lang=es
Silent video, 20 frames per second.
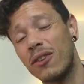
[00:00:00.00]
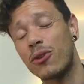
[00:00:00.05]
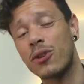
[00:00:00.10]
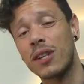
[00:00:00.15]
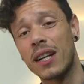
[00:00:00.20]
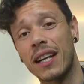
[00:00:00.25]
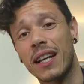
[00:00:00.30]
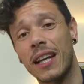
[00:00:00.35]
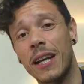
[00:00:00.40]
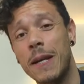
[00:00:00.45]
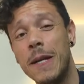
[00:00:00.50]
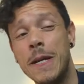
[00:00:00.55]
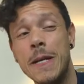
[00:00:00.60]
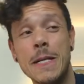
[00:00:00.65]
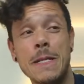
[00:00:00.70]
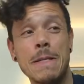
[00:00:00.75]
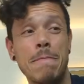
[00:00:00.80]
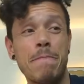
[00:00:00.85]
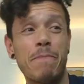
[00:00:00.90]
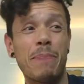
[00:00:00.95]
O sea que
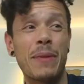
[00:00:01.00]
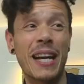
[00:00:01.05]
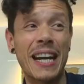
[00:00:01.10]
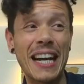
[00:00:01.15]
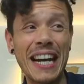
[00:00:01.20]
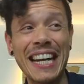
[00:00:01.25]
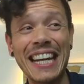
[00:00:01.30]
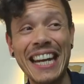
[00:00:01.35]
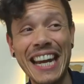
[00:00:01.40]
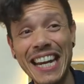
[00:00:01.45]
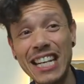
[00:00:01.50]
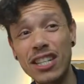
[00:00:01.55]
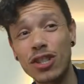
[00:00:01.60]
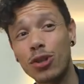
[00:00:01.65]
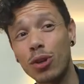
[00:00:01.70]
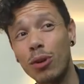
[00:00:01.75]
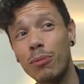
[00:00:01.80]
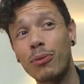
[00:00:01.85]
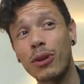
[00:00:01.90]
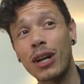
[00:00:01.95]
Dejar
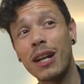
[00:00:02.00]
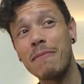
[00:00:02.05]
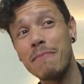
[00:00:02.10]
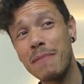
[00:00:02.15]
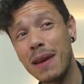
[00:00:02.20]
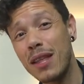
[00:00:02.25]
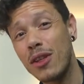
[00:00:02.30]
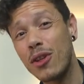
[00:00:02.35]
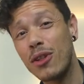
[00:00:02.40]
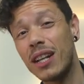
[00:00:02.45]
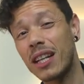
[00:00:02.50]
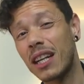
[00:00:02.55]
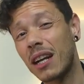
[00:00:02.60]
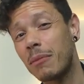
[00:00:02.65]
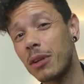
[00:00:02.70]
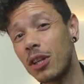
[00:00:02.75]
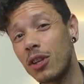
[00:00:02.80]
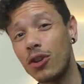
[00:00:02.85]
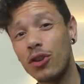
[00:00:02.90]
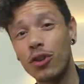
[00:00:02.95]
esto por el medio del
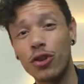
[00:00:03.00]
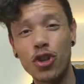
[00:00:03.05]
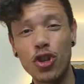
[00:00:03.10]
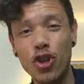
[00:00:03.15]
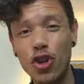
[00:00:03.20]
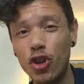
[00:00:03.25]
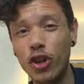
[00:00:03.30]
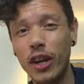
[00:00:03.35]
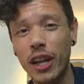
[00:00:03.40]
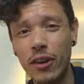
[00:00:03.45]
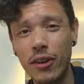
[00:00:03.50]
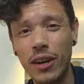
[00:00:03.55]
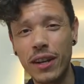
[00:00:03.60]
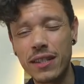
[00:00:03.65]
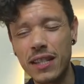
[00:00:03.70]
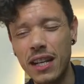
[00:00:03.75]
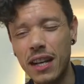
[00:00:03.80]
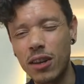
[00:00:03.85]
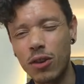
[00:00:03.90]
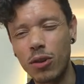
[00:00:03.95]
camino no creo que
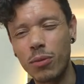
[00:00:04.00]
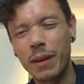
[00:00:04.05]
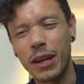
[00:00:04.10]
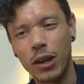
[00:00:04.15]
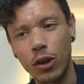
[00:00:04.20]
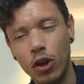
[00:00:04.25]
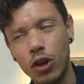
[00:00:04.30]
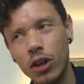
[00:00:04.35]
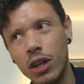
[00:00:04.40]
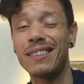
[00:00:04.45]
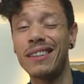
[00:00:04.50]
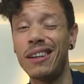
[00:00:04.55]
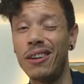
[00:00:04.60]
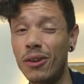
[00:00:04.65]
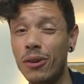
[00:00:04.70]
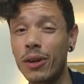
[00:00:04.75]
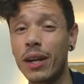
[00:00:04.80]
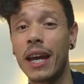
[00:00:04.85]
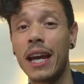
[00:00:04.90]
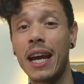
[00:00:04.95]
sea lo mejor,
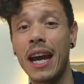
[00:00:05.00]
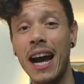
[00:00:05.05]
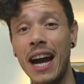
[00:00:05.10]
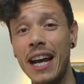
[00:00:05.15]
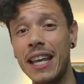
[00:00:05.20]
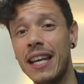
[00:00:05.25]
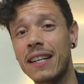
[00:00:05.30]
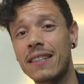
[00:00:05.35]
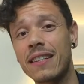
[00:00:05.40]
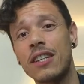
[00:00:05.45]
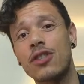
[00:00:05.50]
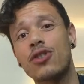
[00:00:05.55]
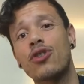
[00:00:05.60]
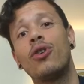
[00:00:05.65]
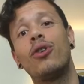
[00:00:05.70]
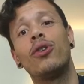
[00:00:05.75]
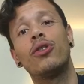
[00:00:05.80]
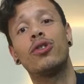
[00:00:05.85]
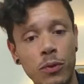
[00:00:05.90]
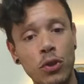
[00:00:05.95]
aunque hayas
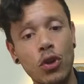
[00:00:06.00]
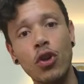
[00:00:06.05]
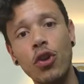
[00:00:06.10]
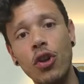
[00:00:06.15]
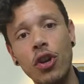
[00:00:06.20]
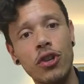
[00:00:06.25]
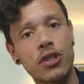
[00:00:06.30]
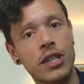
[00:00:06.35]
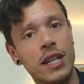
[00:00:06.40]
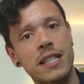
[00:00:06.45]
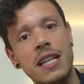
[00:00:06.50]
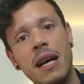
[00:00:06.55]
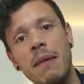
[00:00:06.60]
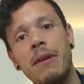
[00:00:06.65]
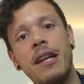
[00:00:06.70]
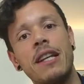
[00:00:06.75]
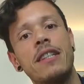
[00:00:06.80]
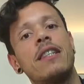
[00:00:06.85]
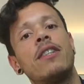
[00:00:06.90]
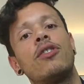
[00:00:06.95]
hecho todos los
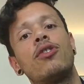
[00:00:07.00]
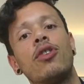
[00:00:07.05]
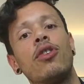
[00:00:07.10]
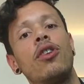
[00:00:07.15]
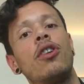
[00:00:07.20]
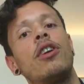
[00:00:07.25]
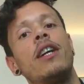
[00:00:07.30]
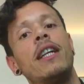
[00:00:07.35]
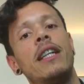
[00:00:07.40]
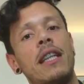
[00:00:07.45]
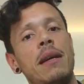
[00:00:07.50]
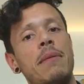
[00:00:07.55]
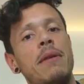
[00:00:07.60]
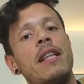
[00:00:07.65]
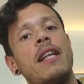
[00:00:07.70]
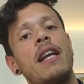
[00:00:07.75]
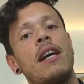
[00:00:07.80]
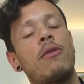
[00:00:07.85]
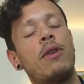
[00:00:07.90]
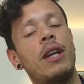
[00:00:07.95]
exámenes y todo el
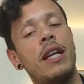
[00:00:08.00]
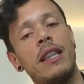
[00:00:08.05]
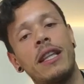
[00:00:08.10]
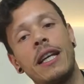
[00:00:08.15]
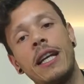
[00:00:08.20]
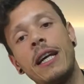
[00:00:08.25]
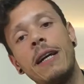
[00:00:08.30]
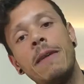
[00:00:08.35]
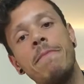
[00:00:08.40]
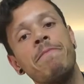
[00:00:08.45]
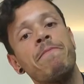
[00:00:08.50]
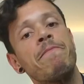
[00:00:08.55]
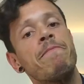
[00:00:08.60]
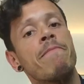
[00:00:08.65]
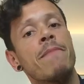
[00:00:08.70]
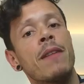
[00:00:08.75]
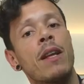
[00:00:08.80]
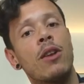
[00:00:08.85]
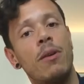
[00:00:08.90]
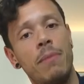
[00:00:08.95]
tema de la cuarentena,
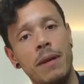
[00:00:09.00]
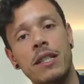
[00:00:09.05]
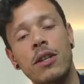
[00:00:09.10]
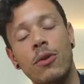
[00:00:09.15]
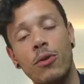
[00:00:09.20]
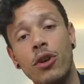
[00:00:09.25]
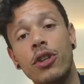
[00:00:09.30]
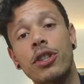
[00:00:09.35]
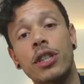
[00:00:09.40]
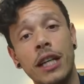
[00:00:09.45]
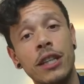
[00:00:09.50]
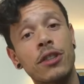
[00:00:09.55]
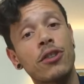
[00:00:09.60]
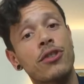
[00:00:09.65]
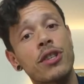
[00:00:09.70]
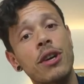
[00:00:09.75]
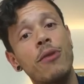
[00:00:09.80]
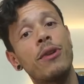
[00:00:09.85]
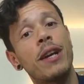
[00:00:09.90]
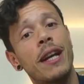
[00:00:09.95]
lo más seguro es que esto
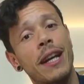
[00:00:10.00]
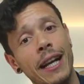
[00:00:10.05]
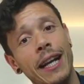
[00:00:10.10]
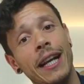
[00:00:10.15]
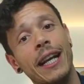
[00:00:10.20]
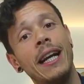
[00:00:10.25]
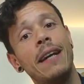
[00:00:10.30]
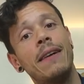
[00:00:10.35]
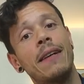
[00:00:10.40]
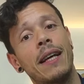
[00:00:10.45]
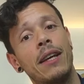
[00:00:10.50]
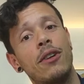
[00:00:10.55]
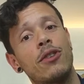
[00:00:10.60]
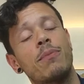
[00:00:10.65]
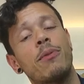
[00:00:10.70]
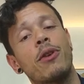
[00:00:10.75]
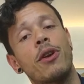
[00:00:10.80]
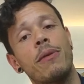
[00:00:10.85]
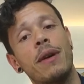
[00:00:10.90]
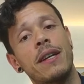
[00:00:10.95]
sea una regla que
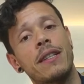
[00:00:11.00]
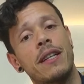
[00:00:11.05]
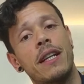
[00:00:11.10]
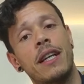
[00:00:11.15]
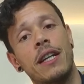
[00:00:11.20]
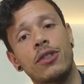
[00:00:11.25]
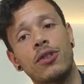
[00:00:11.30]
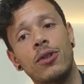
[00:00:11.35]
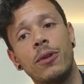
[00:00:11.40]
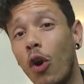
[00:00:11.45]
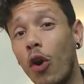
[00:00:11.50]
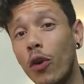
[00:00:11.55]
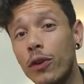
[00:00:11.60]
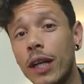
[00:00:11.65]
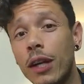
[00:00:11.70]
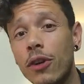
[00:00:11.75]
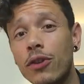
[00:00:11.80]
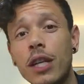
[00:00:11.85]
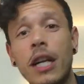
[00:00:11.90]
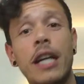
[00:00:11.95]
nos prohíba hacer esto.
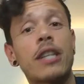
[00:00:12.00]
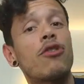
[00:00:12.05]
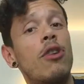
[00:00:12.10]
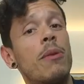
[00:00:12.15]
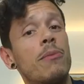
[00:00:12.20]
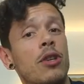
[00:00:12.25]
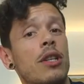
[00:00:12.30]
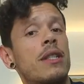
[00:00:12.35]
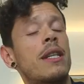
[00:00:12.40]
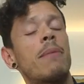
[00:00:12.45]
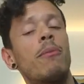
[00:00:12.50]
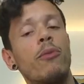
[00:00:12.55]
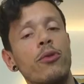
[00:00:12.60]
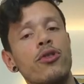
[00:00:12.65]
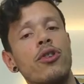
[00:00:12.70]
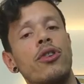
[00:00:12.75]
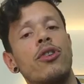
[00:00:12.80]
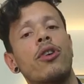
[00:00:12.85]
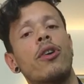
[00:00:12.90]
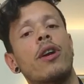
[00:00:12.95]
Otra cosa que solemos hacer
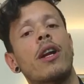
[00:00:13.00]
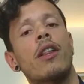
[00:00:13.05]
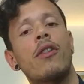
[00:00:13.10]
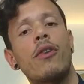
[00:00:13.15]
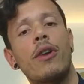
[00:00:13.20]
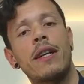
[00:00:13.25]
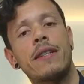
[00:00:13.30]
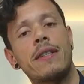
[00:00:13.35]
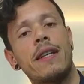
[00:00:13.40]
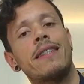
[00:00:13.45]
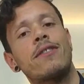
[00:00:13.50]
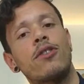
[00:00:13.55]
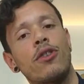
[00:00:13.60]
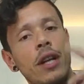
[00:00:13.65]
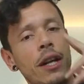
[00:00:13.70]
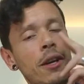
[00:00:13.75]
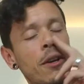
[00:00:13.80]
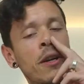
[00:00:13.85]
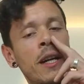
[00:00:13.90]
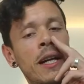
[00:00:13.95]
mucho los corredores es
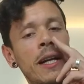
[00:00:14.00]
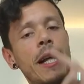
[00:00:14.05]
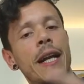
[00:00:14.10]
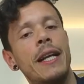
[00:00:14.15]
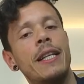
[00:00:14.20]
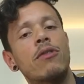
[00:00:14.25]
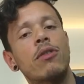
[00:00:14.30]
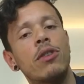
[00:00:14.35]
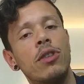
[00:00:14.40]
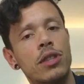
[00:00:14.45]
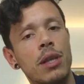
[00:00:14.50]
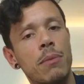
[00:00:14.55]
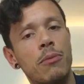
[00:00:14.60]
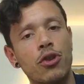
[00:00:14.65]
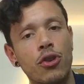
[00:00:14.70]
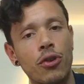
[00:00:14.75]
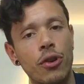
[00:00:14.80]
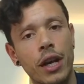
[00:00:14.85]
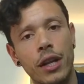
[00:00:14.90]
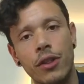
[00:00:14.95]
sonarnos la nariz cuando
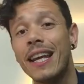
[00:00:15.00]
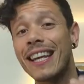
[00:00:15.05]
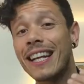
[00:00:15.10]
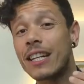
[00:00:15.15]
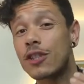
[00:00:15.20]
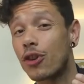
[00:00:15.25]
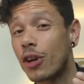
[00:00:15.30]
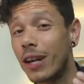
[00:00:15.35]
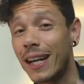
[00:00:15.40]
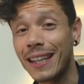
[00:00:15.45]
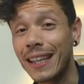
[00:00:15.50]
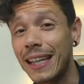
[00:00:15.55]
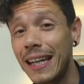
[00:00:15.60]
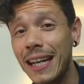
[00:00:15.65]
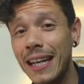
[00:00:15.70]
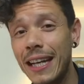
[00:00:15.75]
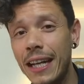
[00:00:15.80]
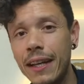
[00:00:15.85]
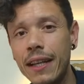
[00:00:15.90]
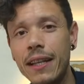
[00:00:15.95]
estamos corriendo. Y el sonarte
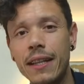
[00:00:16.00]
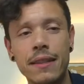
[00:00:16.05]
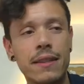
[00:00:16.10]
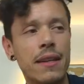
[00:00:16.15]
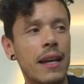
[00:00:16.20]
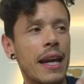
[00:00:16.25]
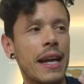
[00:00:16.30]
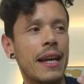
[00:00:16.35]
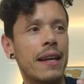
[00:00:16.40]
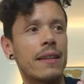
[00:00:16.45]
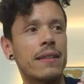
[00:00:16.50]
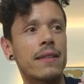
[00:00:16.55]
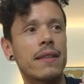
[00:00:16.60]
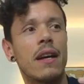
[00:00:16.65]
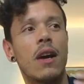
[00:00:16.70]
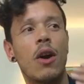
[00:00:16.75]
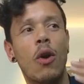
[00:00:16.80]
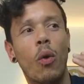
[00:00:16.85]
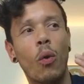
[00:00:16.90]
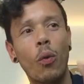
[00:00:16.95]
la nariz es
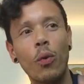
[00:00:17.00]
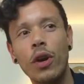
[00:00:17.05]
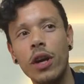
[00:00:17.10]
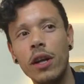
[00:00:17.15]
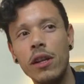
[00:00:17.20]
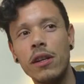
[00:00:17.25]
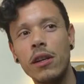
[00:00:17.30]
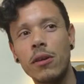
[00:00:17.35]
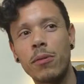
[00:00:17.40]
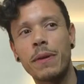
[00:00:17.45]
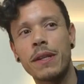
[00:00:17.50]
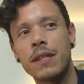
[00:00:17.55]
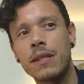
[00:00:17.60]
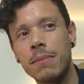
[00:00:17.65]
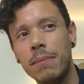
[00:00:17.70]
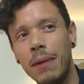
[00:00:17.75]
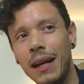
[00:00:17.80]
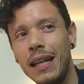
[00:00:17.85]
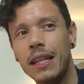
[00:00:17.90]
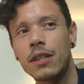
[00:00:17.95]
uno de los
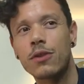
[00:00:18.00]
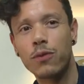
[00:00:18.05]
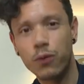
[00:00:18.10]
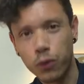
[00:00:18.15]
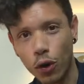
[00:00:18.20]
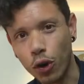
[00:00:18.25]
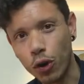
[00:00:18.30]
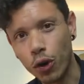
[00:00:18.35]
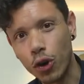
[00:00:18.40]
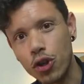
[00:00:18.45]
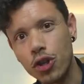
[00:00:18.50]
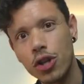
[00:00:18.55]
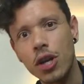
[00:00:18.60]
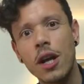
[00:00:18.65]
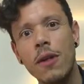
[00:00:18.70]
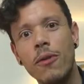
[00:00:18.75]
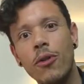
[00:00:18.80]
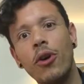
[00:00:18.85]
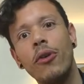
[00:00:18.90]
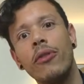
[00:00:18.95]
principales focos
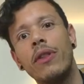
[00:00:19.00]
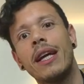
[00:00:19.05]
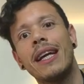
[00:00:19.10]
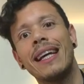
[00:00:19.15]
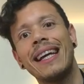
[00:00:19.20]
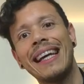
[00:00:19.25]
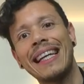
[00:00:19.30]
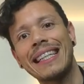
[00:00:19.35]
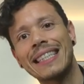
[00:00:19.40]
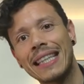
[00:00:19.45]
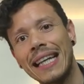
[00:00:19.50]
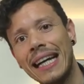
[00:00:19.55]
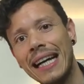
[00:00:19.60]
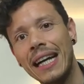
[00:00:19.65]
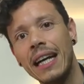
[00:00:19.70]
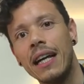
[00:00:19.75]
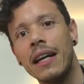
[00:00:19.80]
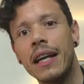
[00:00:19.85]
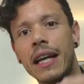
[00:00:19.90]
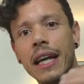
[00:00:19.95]
donde está
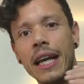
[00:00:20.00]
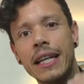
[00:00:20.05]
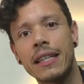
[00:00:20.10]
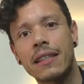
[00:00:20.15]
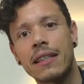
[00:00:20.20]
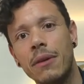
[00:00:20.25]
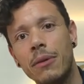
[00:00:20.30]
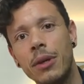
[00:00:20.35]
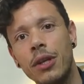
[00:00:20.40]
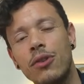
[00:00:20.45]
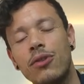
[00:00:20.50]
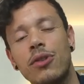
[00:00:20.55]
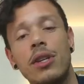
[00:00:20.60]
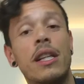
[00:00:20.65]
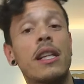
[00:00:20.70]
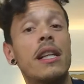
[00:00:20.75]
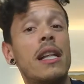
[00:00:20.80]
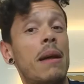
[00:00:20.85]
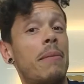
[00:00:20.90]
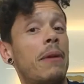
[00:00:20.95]
este virus
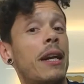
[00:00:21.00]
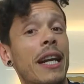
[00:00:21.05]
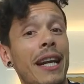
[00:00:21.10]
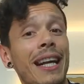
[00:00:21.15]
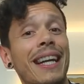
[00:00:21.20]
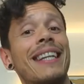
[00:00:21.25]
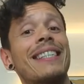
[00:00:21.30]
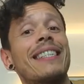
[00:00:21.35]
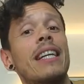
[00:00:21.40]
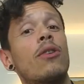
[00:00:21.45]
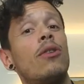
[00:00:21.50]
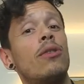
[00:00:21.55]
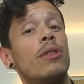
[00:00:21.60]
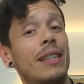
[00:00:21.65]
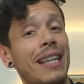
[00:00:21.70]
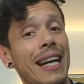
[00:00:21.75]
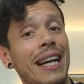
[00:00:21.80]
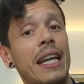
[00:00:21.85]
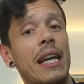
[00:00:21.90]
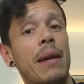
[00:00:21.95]
y de la manera que se
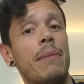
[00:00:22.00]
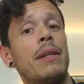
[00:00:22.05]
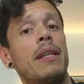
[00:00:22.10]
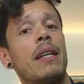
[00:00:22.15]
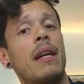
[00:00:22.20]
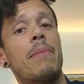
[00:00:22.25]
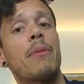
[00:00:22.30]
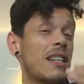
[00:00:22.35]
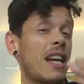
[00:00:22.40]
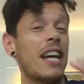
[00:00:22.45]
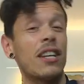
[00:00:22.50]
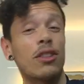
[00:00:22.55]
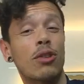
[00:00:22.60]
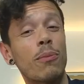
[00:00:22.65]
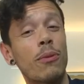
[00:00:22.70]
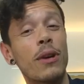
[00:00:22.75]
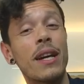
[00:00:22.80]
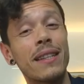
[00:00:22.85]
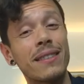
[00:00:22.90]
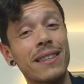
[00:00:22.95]
contagia
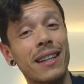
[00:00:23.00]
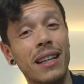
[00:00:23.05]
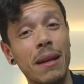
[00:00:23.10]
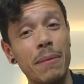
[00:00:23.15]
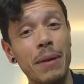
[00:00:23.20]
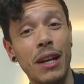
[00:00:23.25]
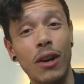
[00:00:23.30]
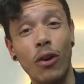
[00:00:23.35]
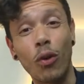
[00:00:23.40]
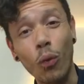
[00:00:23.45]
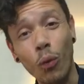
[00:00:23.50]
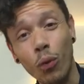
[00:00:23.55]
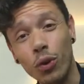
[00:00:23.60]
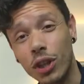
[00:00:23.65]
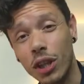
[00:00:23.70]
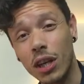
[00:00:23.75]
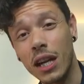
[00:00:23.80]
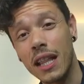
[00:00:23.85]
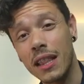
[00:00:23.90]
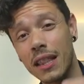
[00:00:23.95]
Esto puede ser también
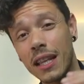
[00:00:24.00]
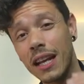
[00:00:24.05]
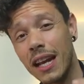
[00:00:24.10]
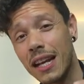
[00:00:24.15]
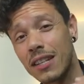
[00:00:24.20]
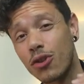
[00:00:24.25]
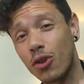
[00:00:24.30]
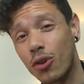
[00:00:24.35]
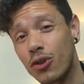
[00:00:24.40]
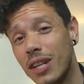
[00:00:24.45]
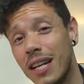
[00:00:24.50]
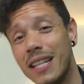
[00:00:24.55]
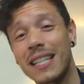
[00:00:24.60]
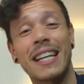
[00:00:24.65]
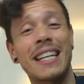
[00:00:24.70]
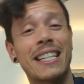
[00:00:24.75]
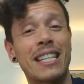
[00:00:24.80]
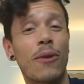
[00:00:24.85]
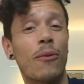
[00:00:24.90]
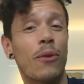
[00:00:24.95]
otra de las cosas
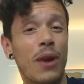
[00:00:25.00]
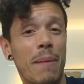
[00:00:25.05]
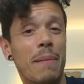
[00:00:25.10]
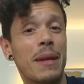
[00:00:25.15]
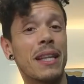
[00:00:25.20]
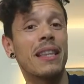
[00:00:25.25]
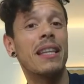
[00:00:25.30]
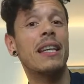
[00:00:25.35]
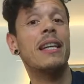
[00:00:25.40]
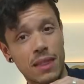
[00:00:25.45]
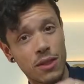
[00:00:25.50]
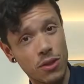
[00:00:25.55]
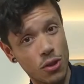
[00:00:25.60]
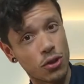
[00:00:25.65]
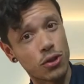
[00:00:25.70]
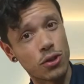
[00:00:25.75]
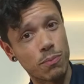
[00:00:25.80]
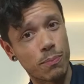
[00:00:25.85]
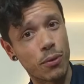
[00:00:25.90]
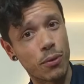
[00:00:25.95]
que seguramente nos